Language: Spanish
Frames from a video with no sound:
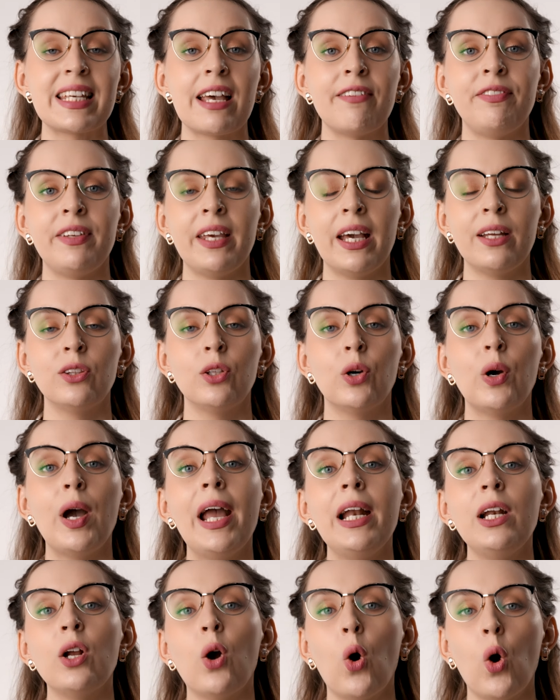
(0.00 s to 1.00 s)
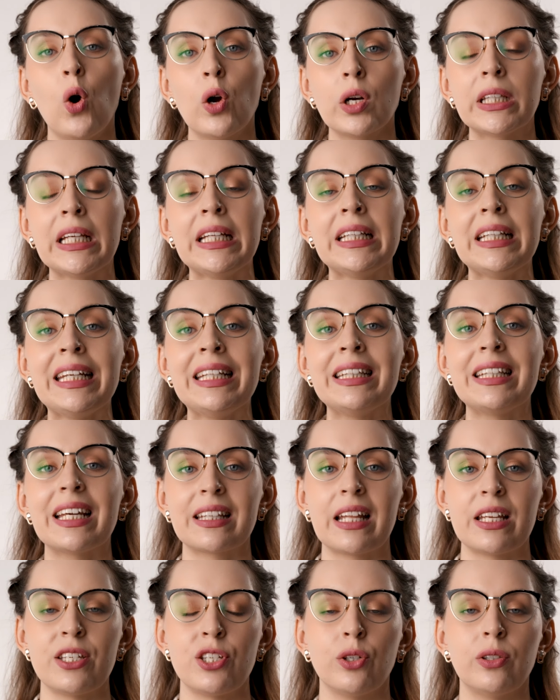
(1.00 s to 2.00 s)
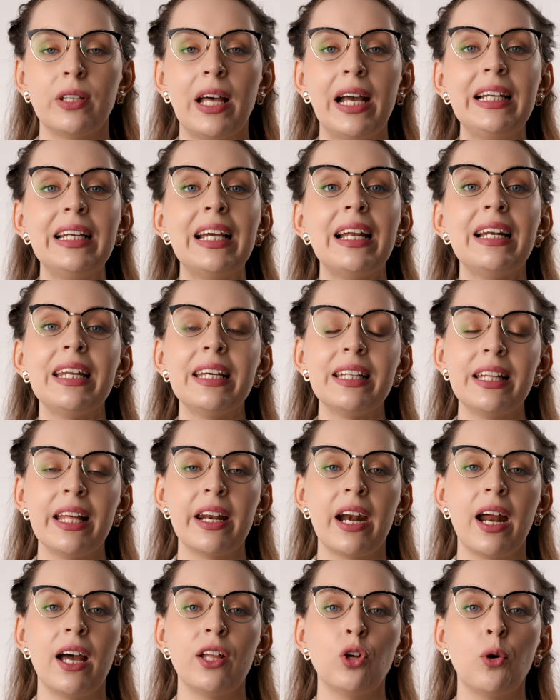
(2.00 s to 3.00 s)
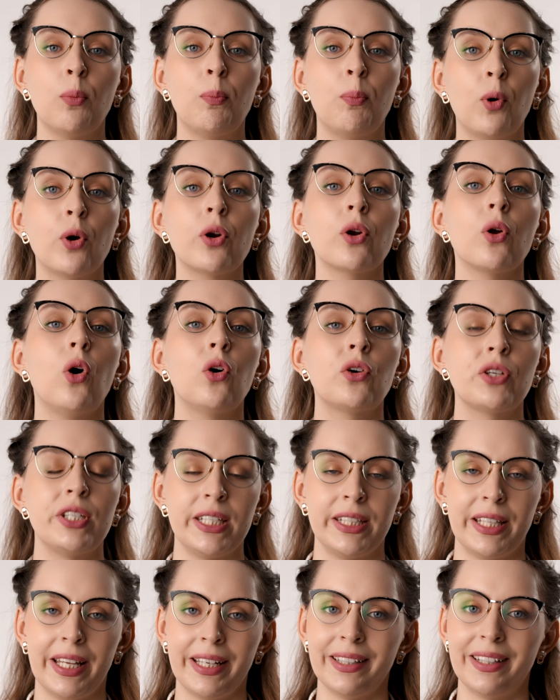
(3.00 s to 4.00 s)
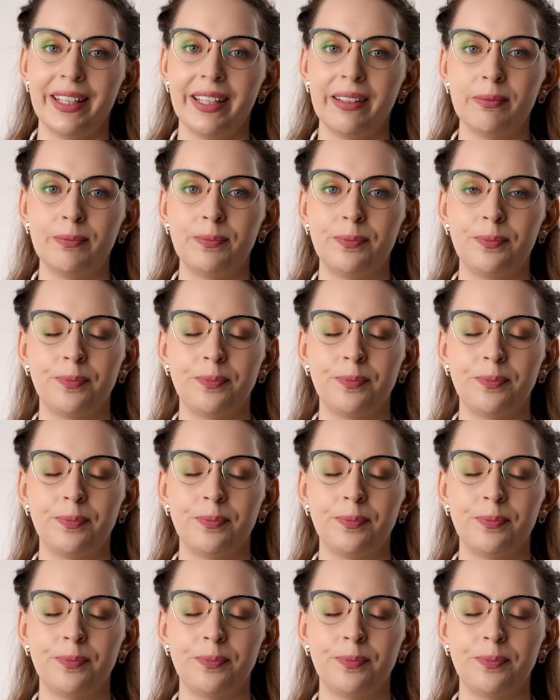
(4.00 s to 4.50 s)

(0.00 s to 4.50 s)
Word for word: desafiando el orden internacional liderado por Occidente.